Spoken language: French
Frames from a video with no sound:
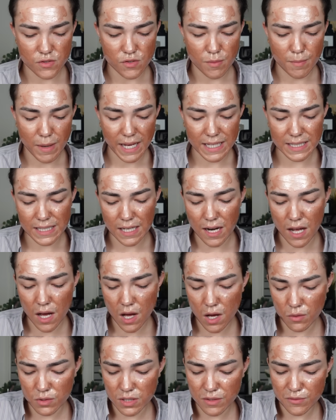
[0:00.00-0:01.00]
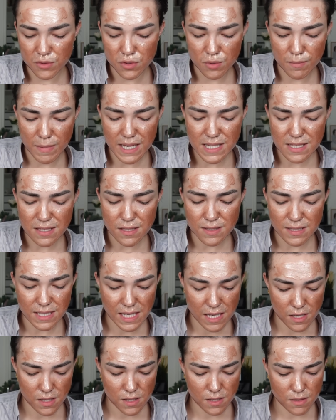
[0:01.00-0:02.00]
je vais m'arrêter là au niveau du masque.
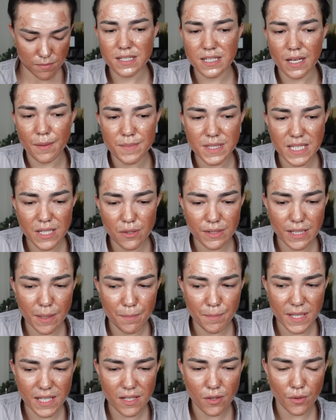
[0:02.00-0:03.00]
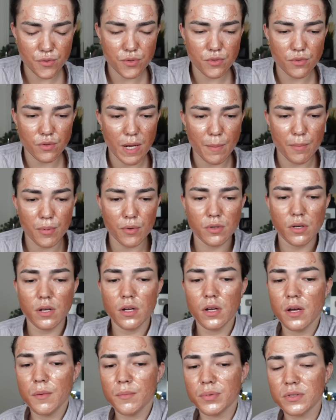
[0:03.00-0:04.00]
Ça... J'ai un petit côté piquant sur la peau.
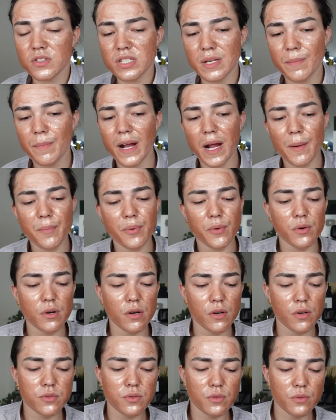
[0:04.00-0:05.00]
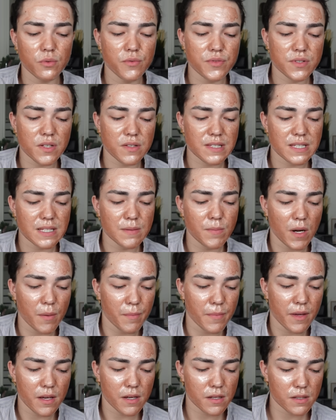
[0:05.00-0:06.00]
Pourtant, j'ai pas la peau euh, de ouf sensible, hein,
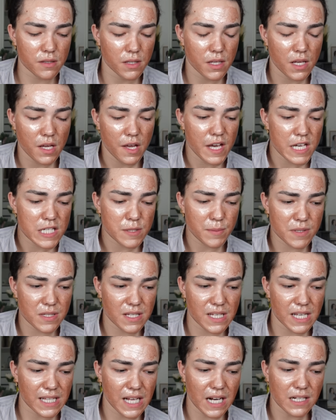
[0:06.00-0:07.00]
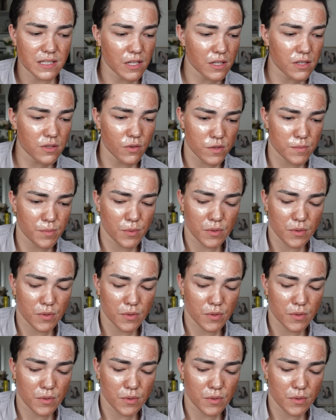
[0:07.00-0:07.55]
mais. Euh, je pense qu'il y a de l'alcool dans ce